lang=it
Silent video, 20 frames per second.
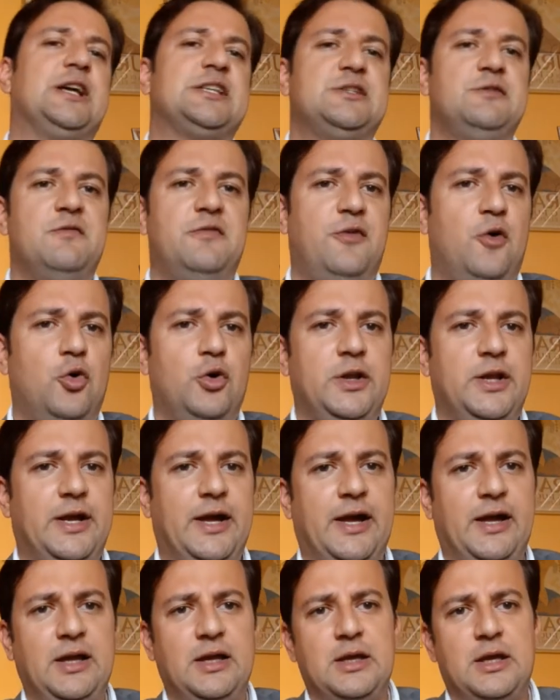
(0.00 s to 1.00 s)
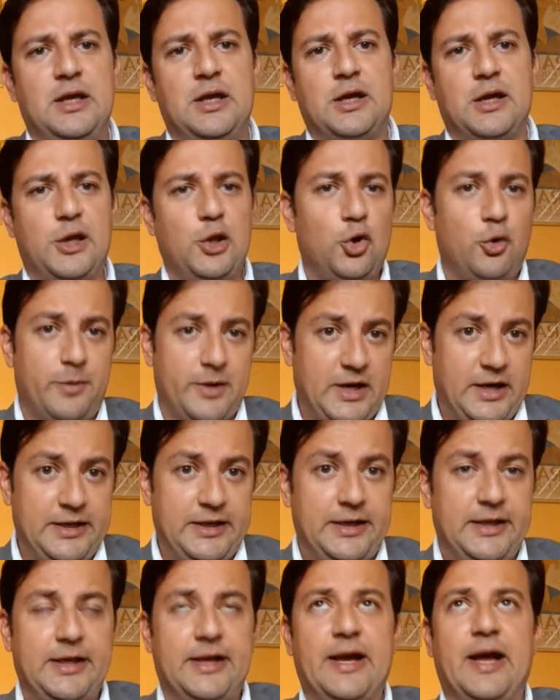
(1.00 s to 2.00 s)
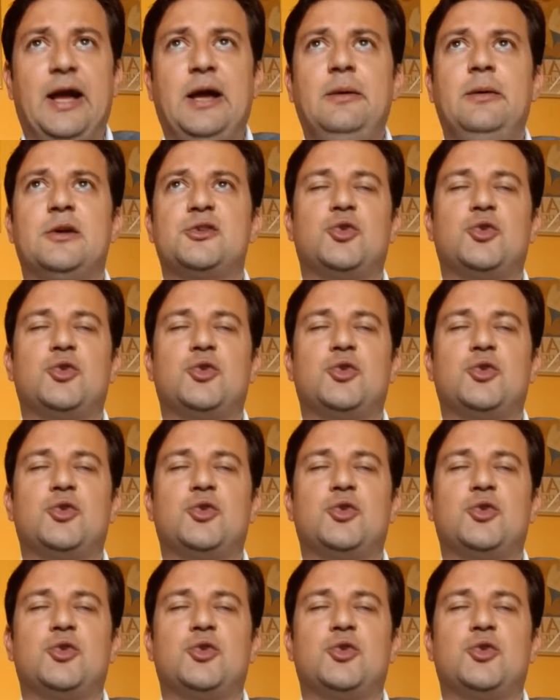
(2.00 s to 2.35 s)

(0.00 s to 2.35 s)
sinfonica che opera lirica, eh?